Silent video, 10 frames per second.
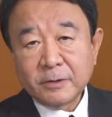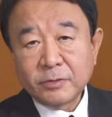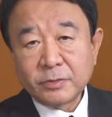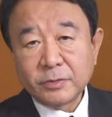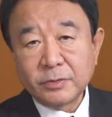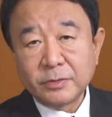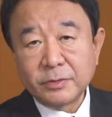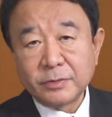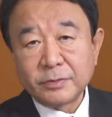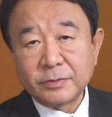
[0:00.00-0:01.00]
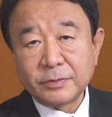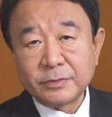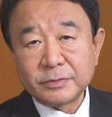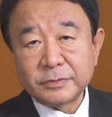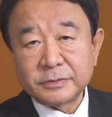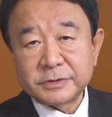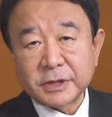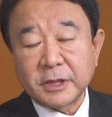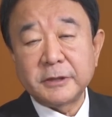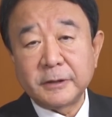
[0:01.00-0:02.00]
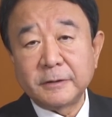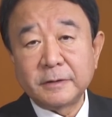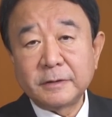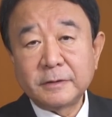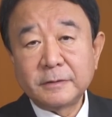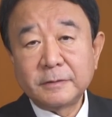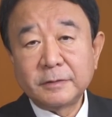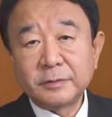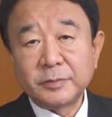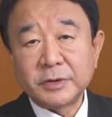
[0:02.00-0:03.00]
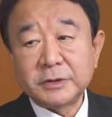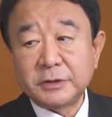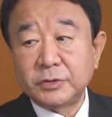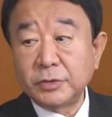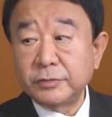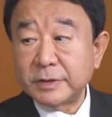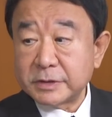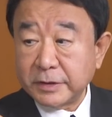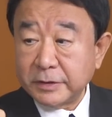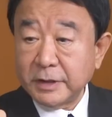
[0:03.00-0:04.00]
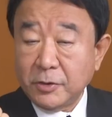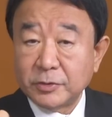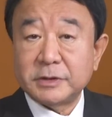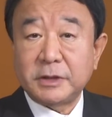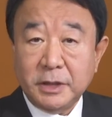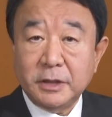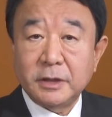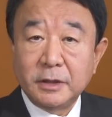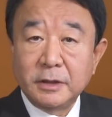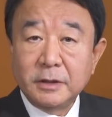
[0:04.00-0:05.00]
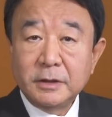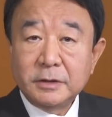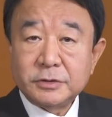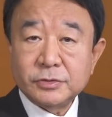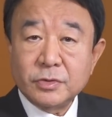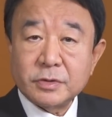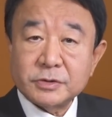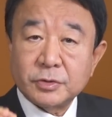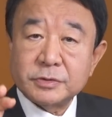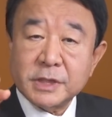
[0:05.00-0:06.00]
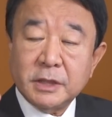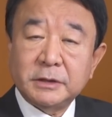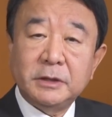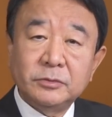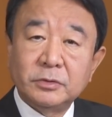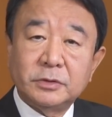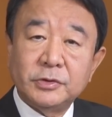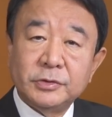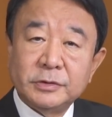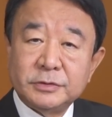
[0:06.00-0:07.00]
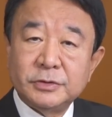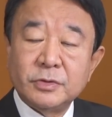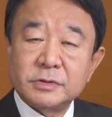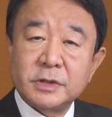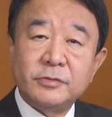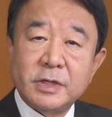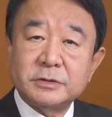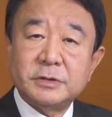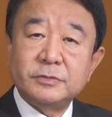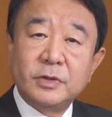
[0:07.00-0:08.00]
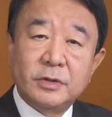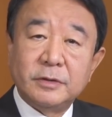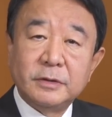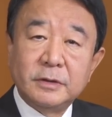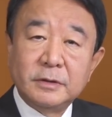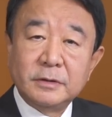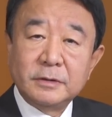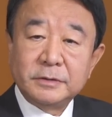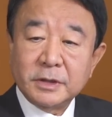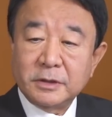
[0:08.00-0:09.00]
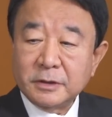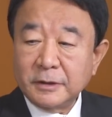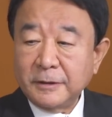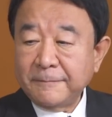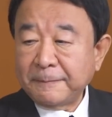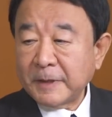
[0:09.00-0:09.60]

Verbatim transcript: この世界で、まあ、ひどい災いが起きて中国はそれを逆手にとって中国製のワクチンをなかなか